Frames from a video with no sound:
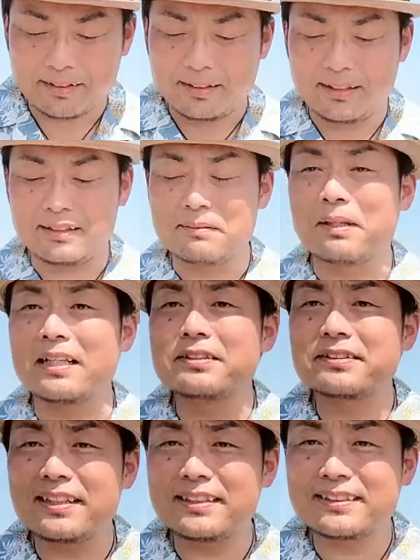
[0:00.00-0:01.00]
はい、ま
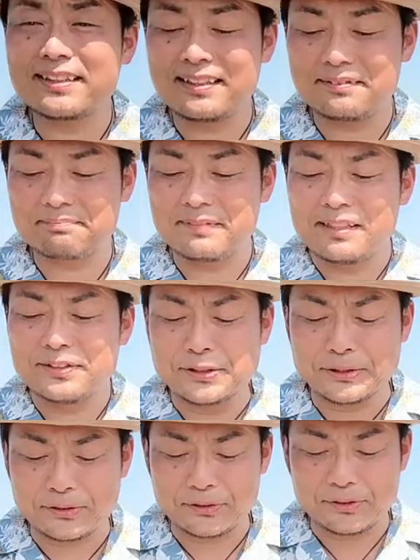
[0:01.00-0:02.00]
ゆてんさん、
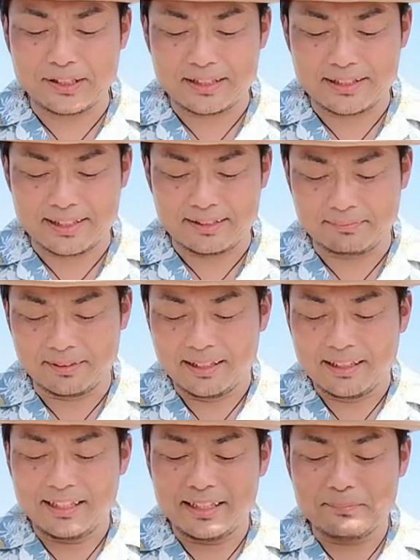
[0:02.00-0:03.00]
ゆうとの母ちゃん、
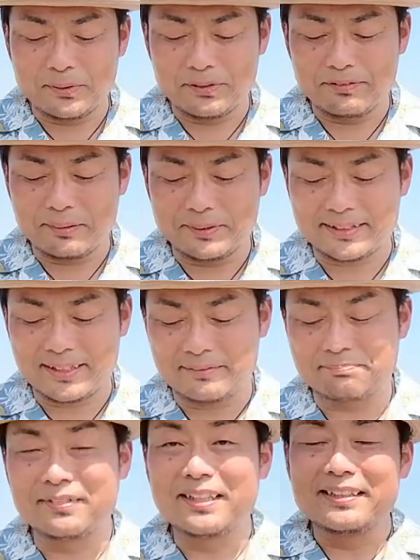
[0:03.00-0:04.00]
平凡ファミさ
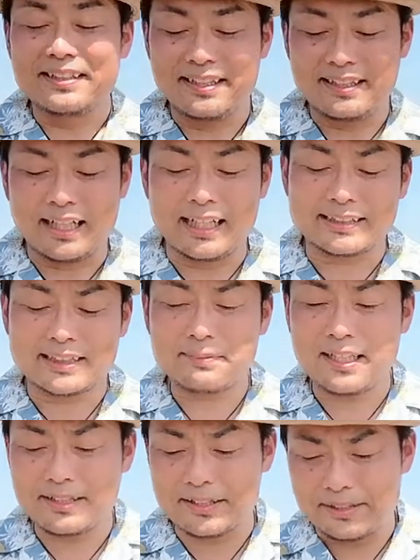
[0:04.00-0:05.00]
ん、えー、初
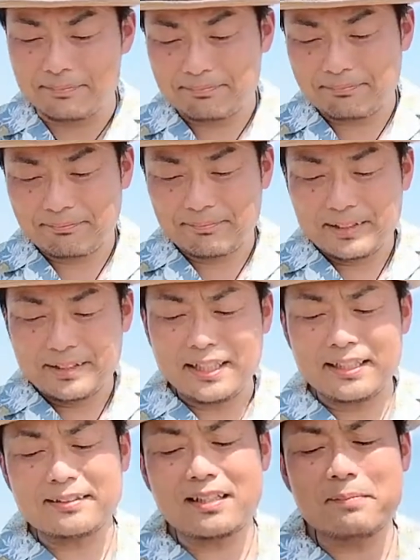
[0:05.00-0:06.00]
メール、
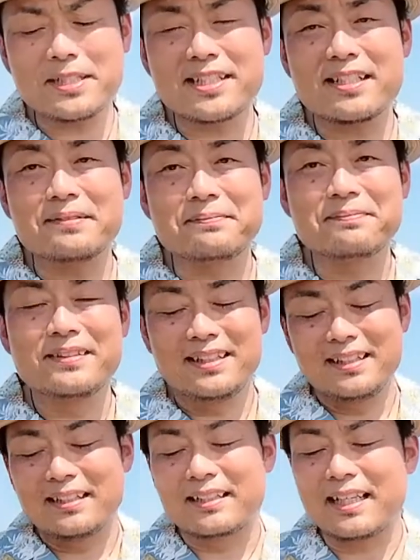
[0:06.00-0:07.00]
キャンタマちゃん、
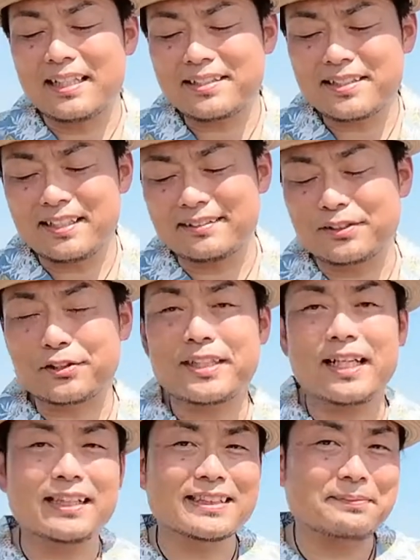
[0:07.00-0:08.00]
ガッちゃん、そして
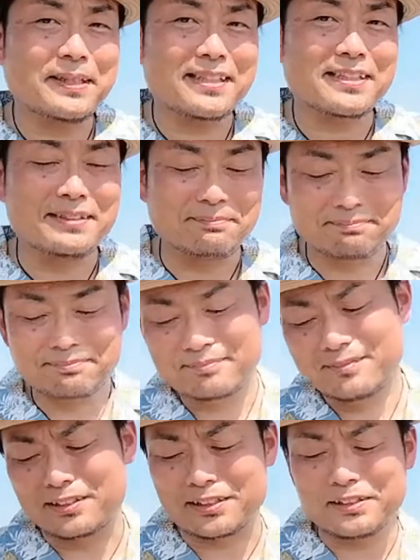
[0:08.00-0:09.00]
初メール、
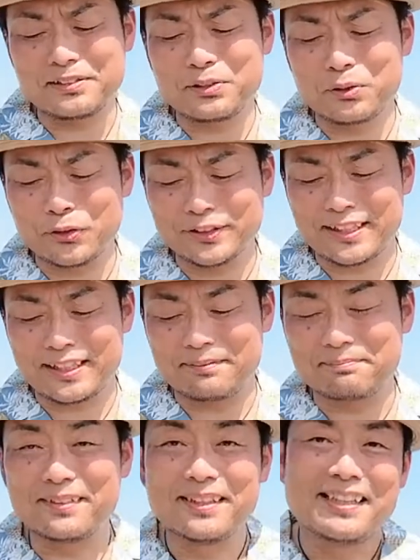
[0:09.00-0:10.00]
ずんどこさ
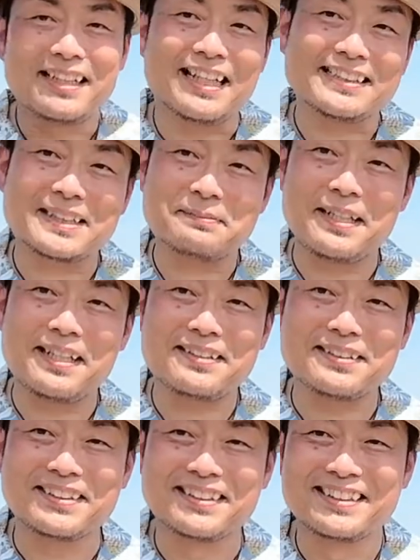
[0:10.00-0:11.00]
ん、初
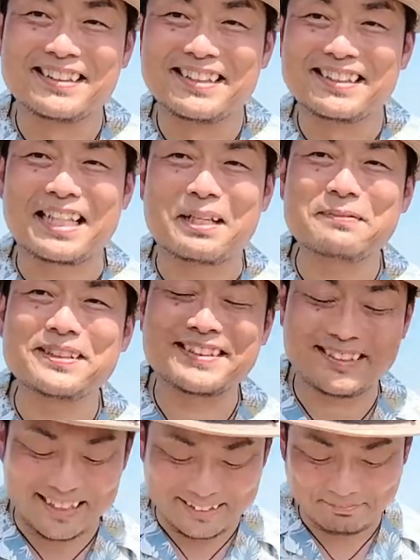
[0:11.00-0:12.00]
メール、ケムシ
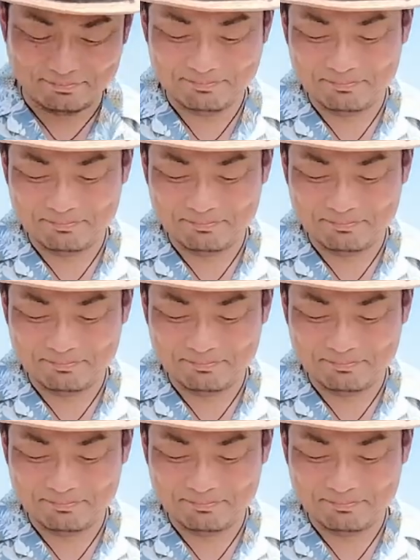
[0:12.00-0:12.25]
さん、